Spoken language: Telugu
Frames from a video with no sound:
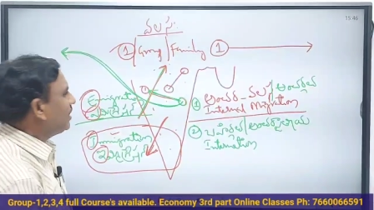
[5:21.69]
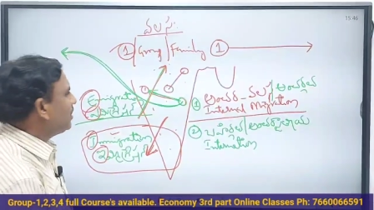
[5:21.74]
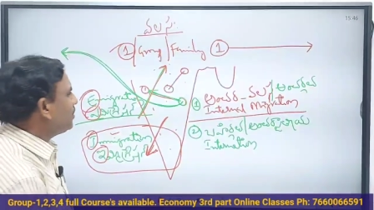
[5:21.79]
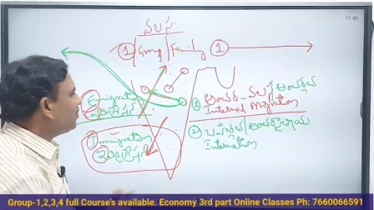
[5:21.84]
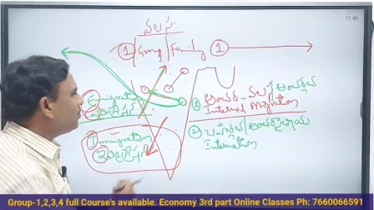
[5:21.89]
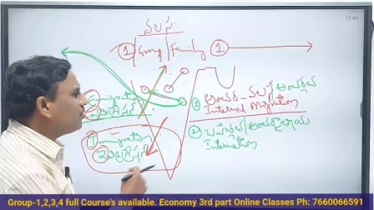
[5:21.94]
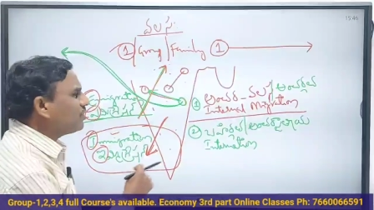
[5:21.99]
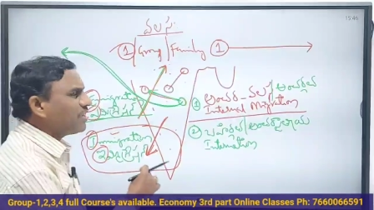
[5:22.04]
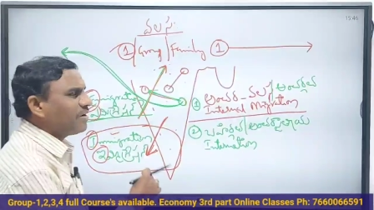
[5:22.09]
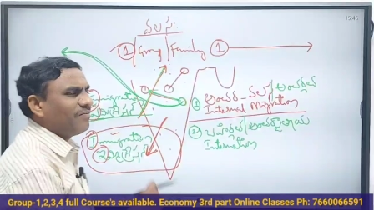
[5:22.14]

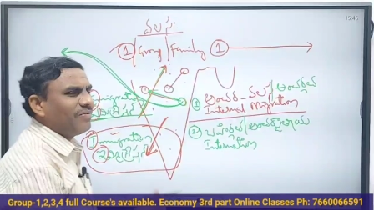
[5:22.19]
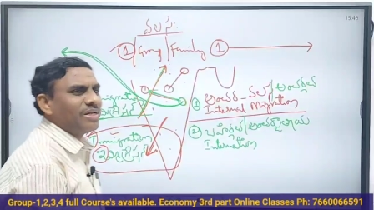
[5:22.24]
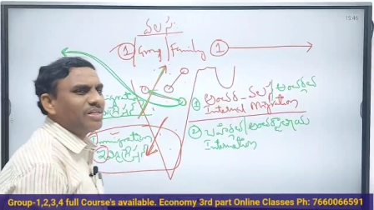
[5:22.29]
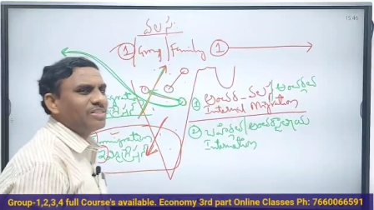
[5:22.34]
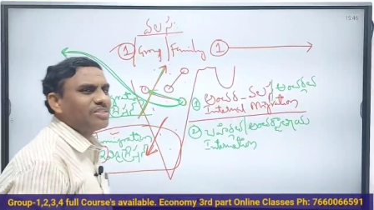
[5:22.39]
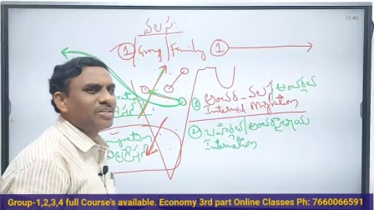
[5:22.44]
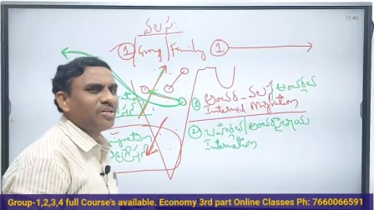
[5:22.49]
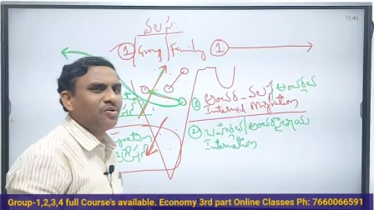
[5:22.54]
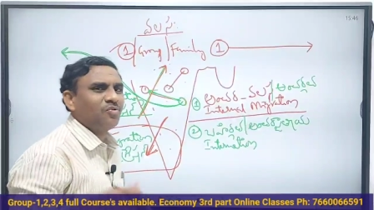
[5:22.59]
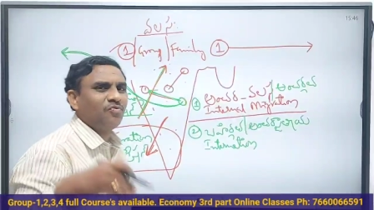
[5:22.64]
ఇది కూడా
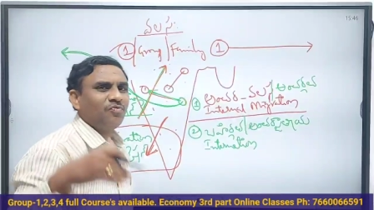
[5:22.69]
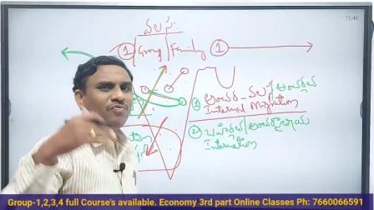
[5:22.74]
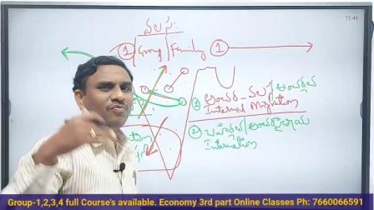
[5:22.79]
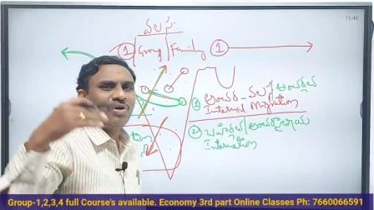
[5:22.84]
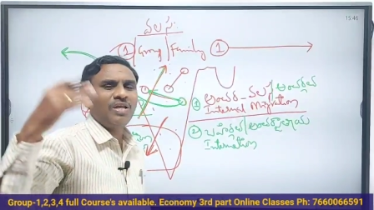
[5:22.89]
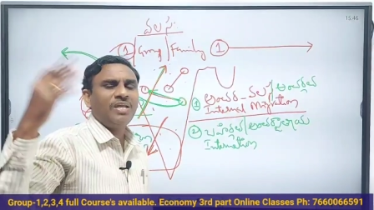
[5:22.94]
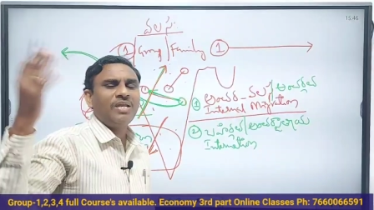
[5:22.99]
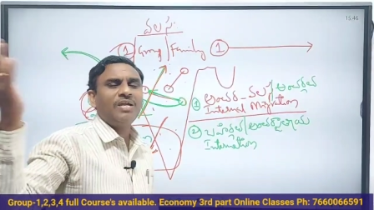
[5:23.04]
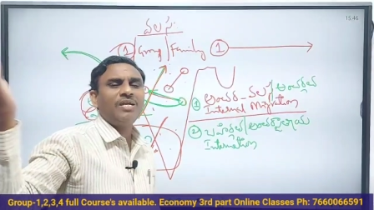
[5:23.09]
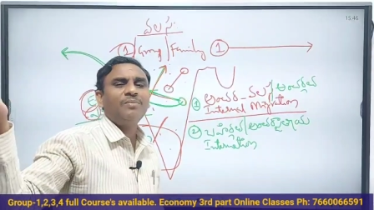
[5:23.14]
వలసలు
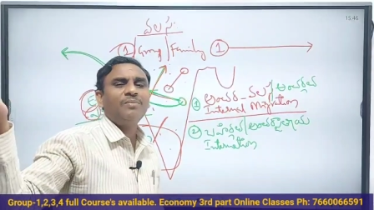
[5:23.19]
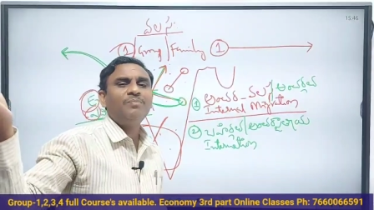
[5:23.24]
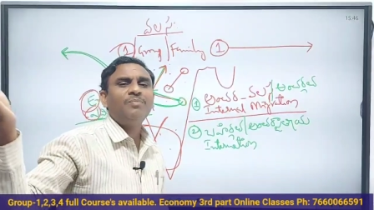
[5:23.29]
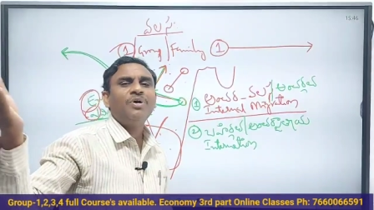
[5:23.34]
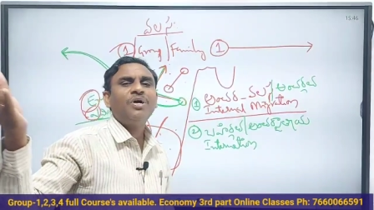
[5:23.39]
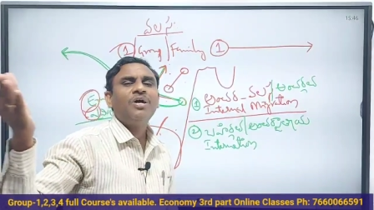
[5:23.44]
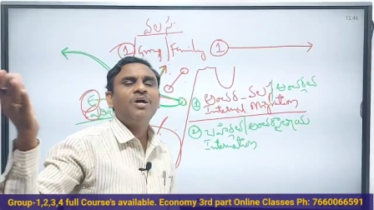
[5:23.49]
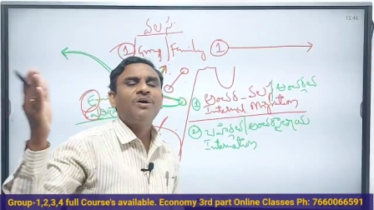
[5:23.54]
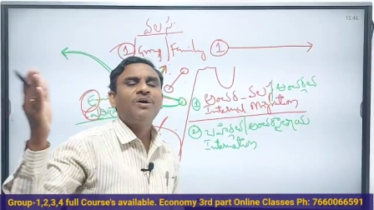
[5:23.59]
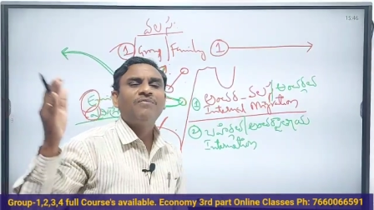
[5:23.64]
వెళ్ళడం
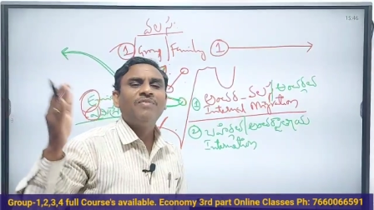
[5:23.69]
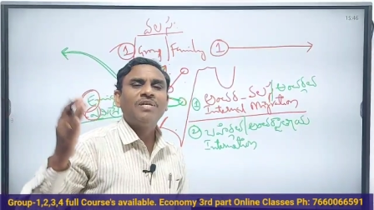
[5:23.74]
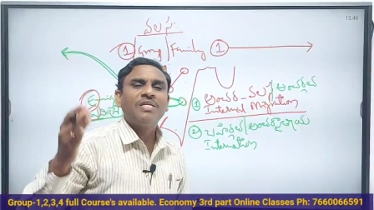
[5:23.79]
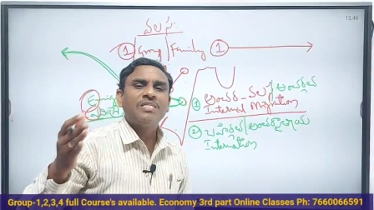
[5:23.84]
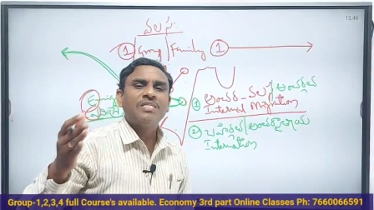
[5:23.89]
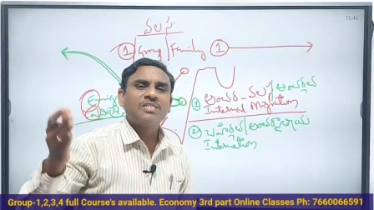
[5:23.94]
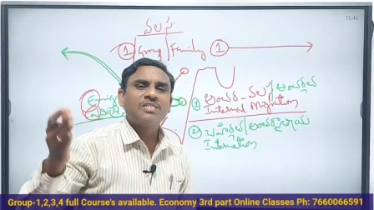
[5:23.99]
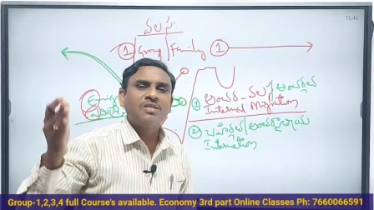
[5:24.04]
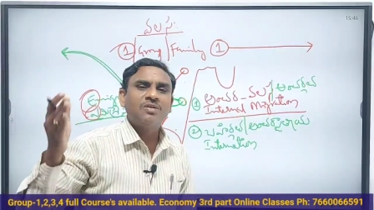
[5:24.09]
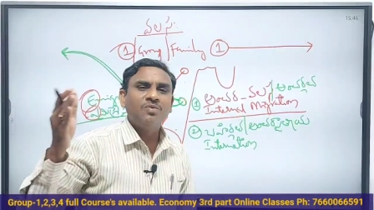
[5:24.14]

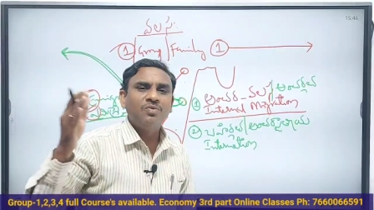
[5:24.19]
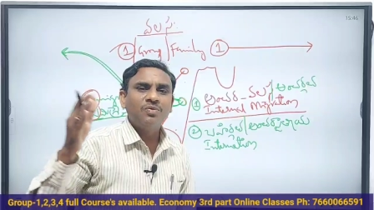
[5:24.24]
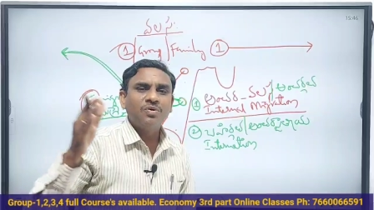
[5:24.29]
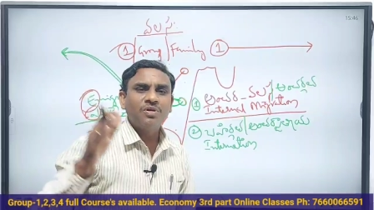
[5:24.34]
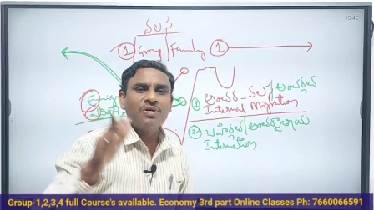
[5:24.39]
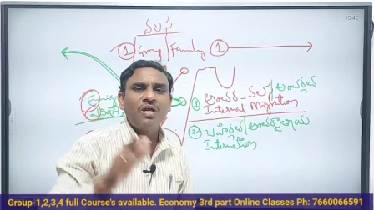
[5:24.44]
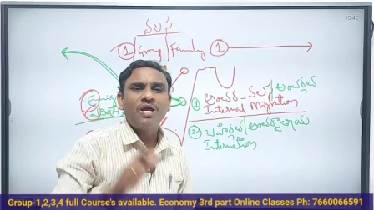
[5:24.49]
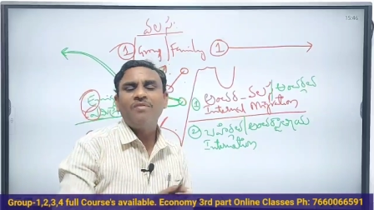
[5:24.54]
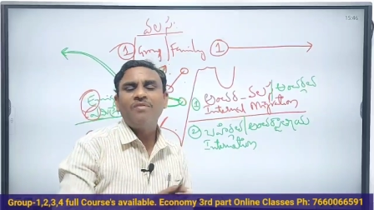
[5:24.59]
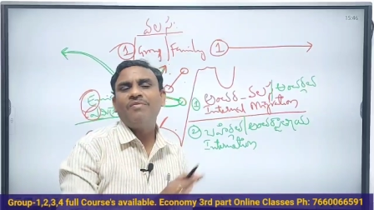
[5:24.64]
వలసలు
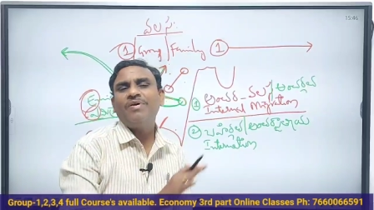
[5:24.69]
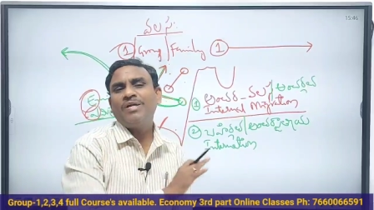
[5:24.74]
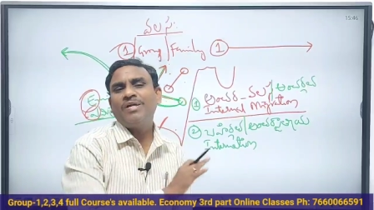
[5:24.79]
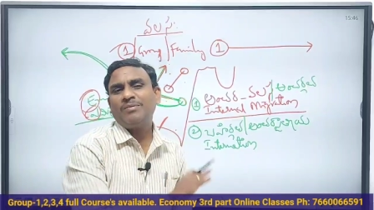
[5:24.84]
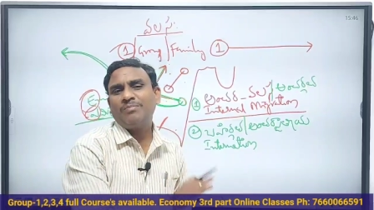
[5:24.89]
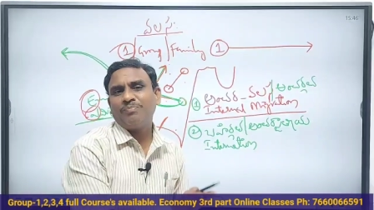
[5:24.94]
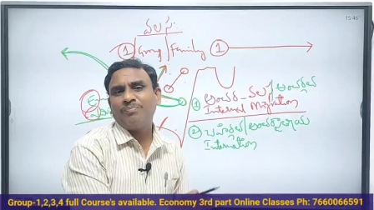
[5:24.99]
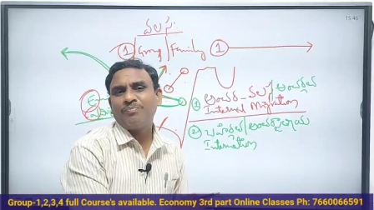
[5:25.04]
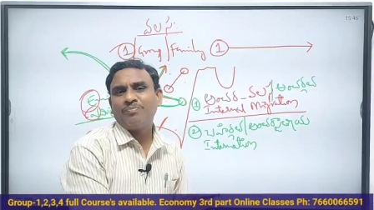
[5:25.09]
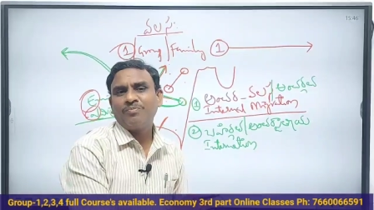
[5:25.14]

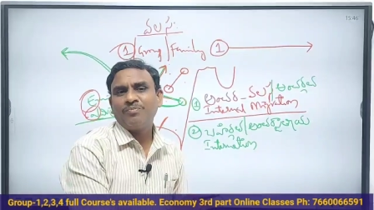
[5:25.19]
రావడం